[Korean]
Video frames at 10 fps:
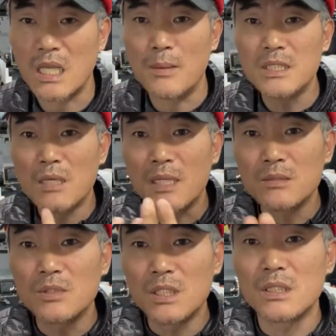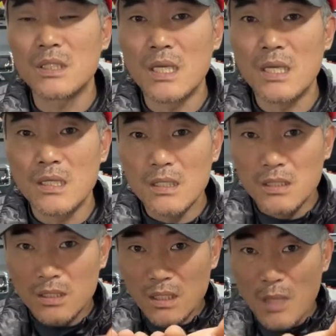다만 제가 말씀드리는 게
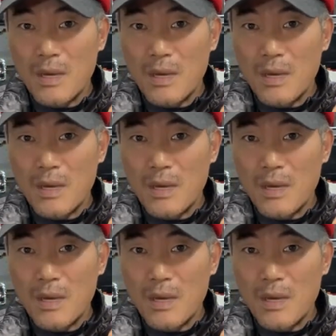내